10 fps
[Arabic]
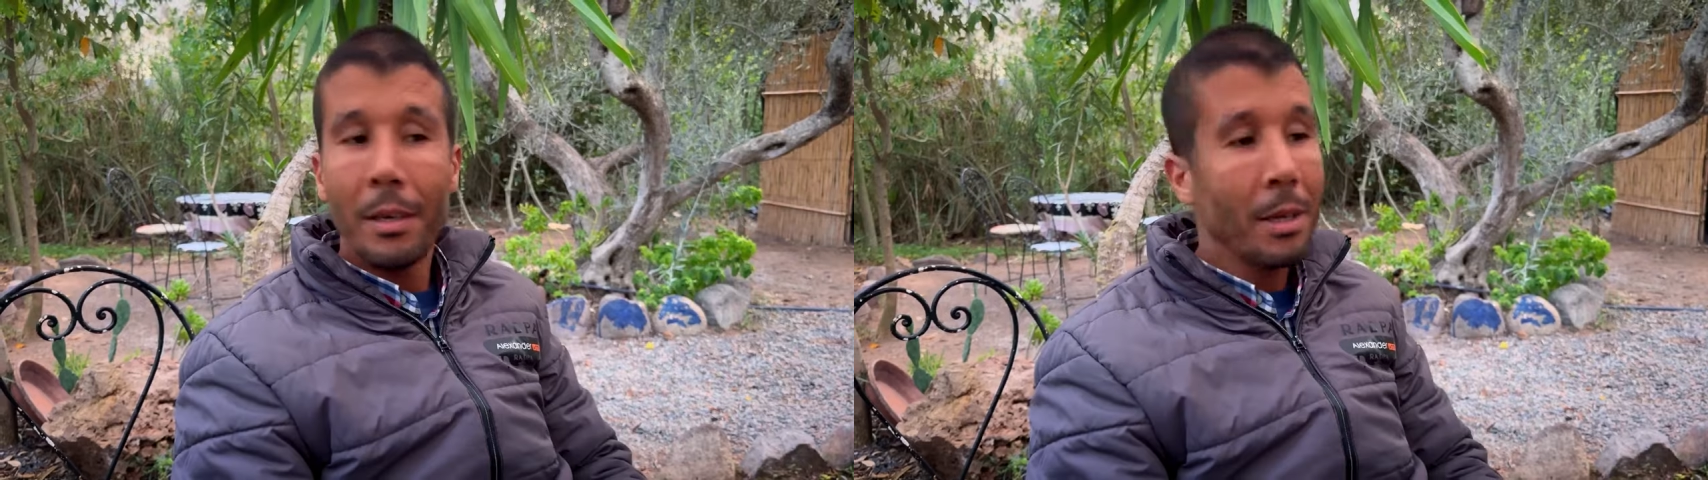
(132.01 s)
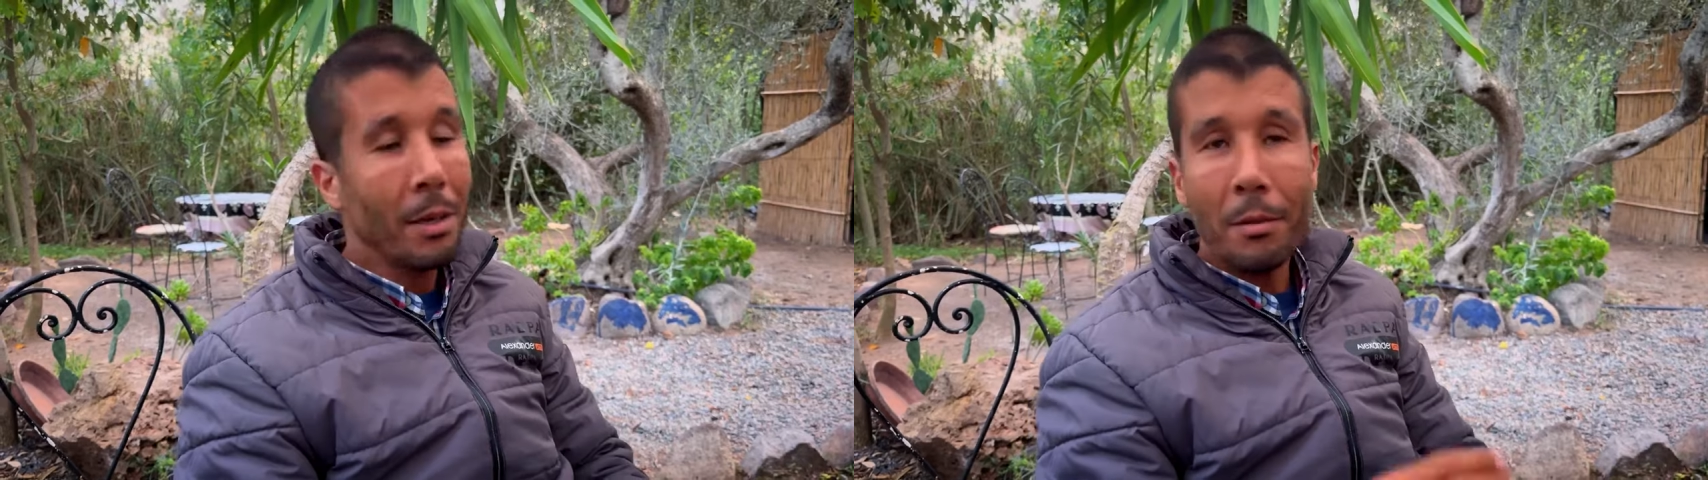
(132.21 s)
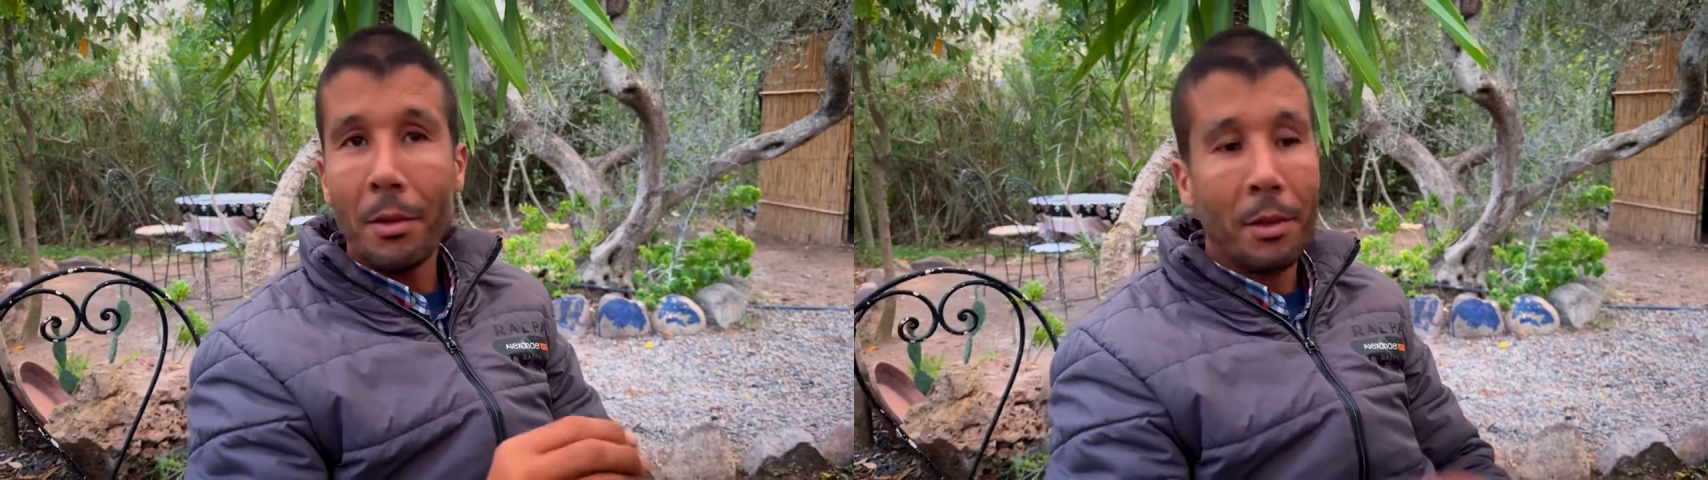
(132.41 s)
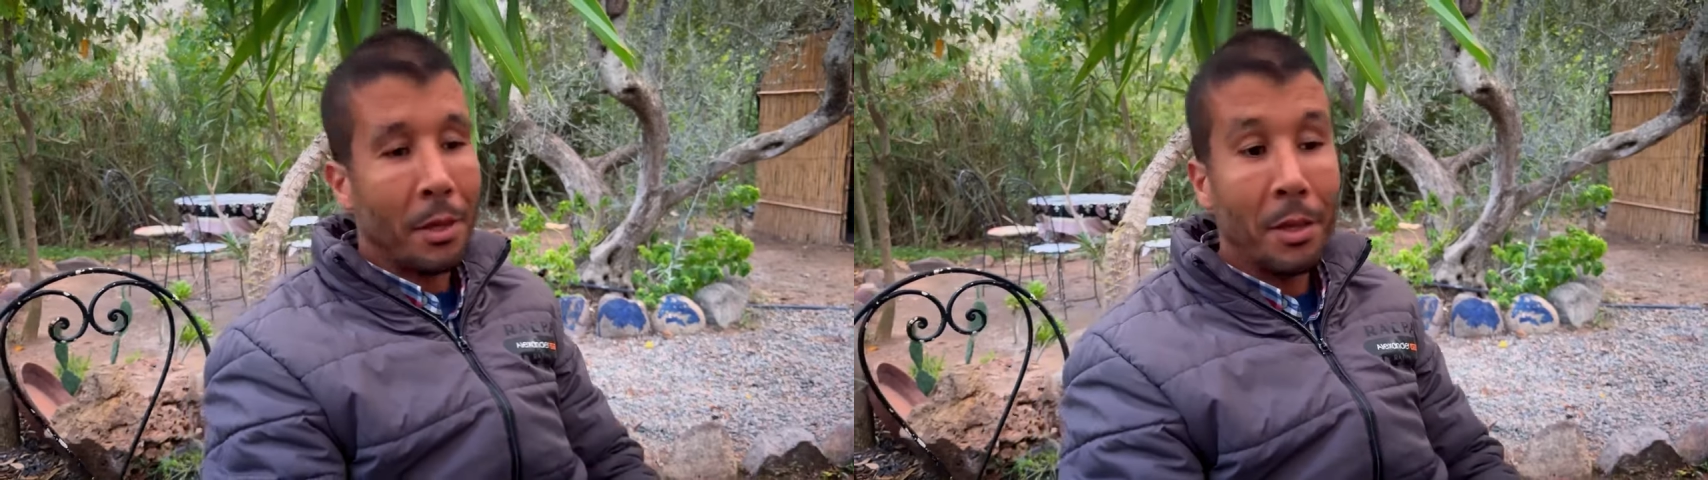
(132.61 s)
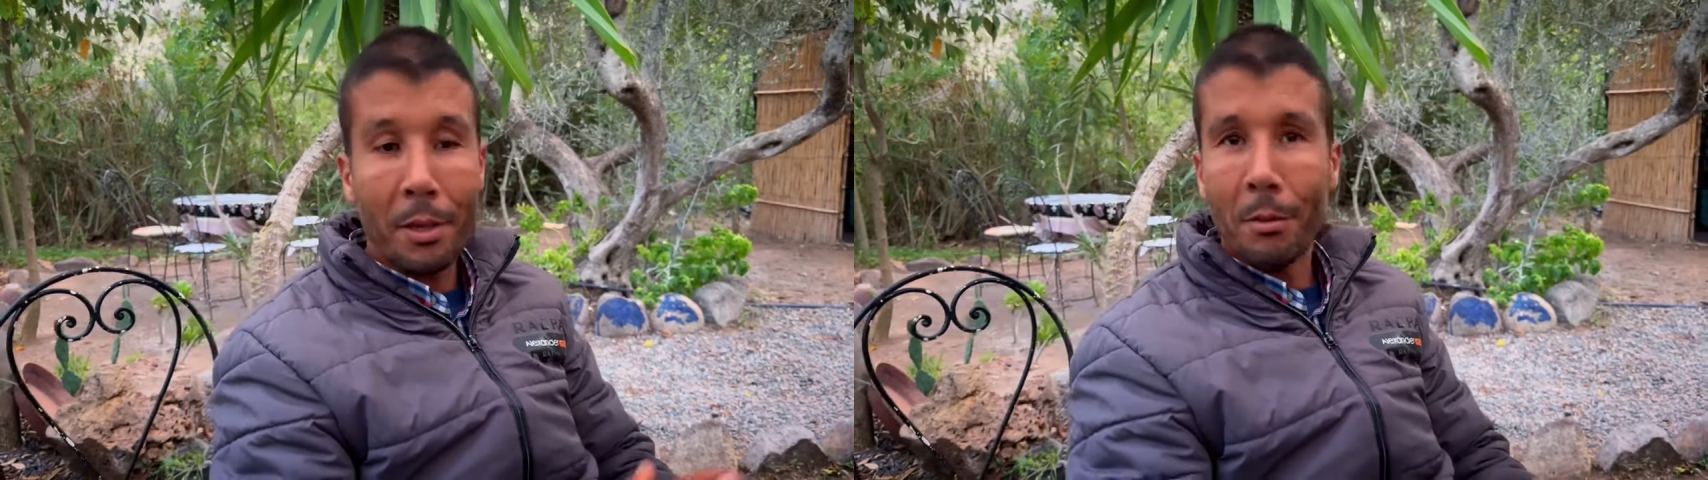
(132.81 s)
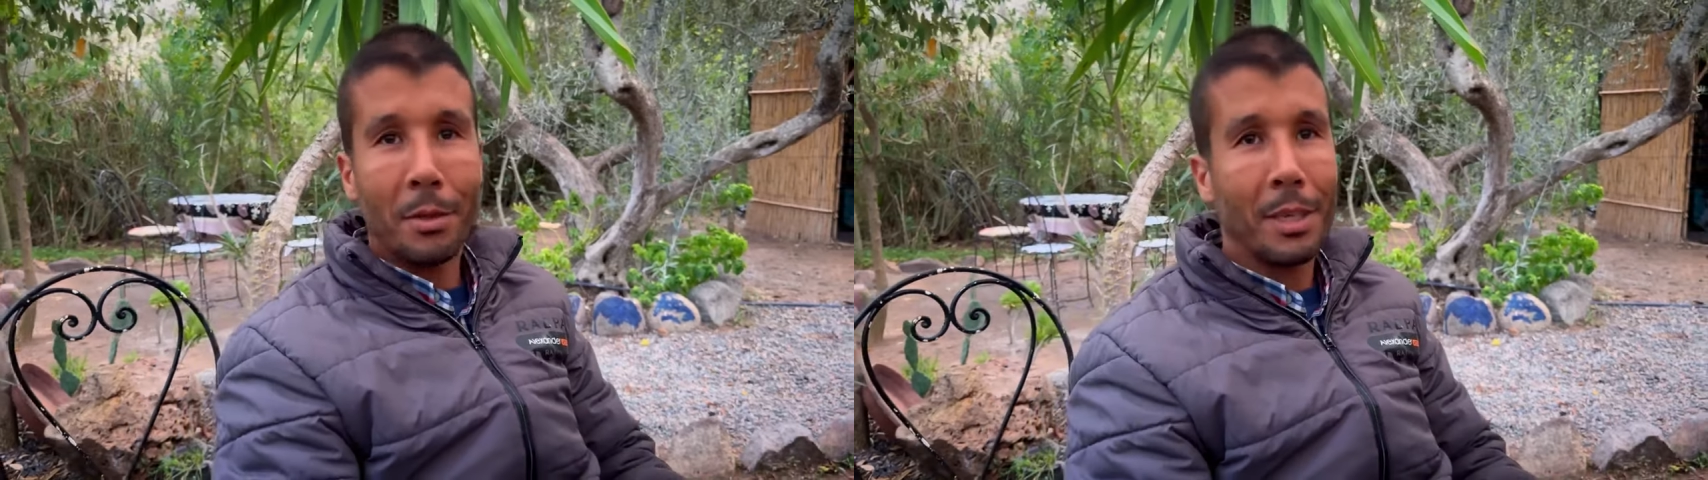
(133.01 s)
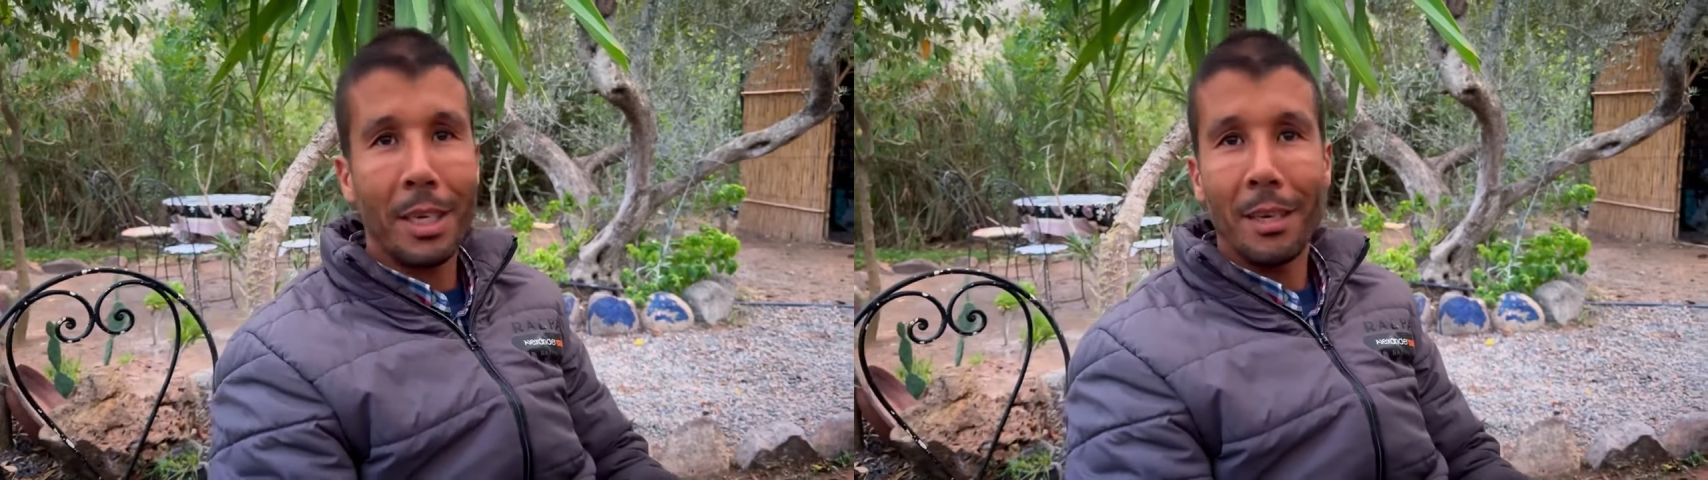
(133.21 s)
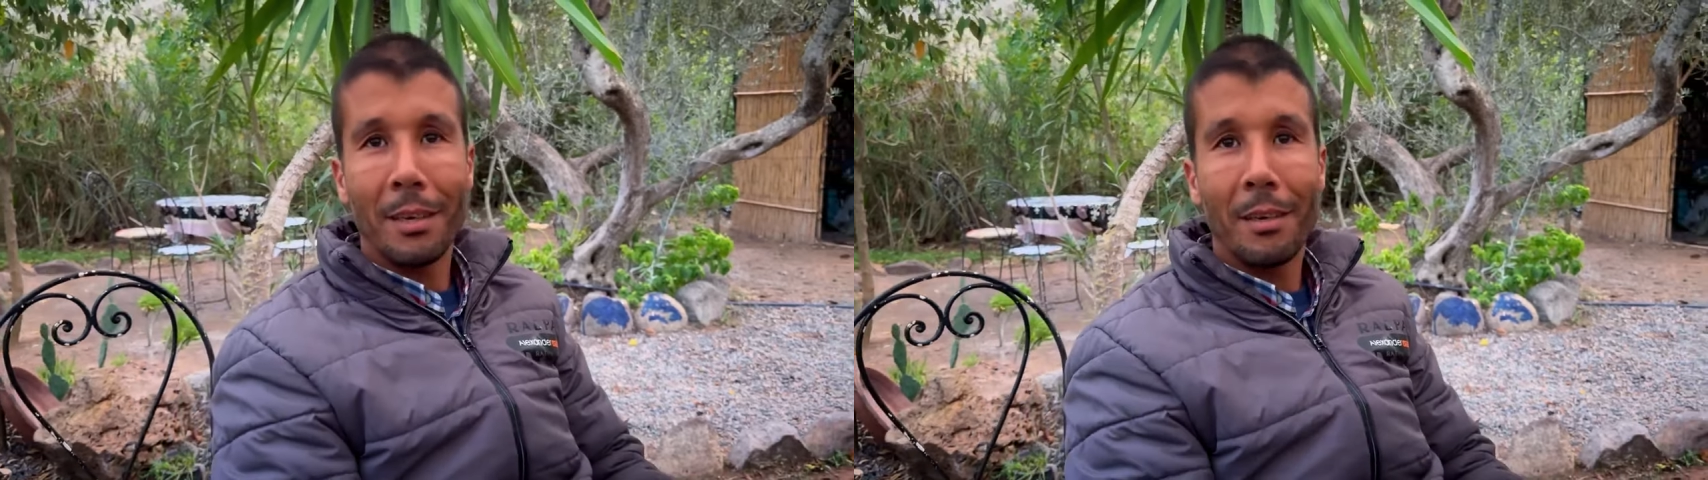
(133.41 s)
ايوا دهنت السير